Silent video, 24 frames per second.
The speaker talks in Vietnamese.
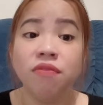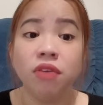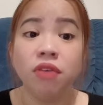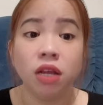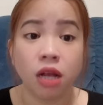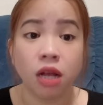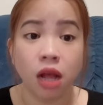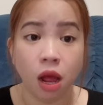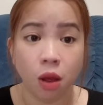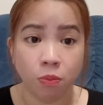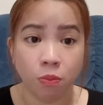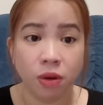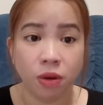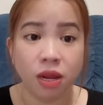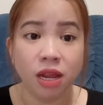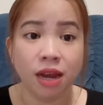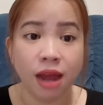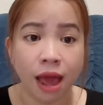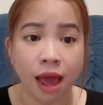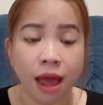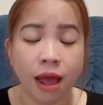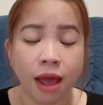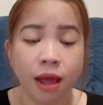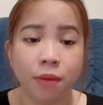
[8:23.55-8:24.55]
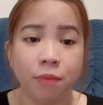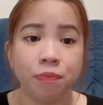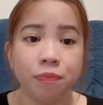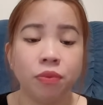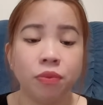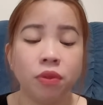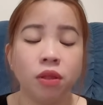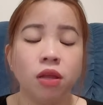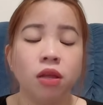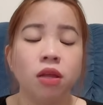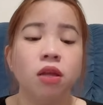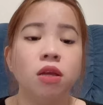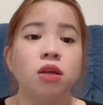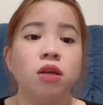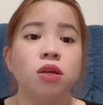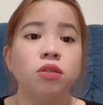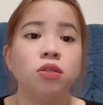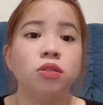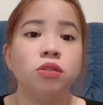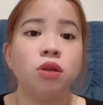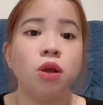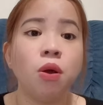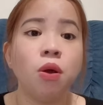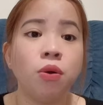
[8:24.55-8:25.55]
việc học đi đã.
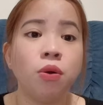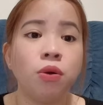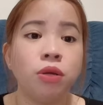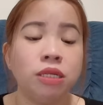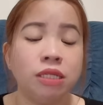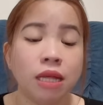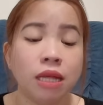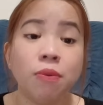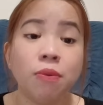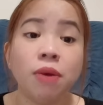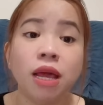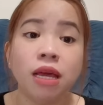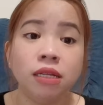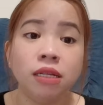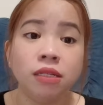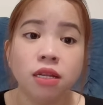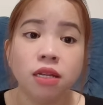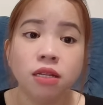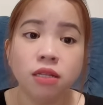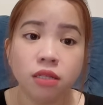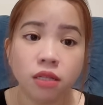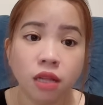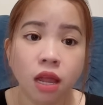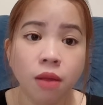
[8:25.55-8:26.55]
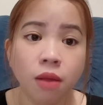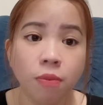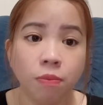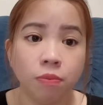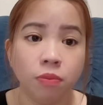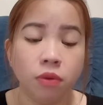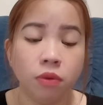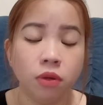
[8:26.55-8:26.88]
Rồi sau này tính tiếp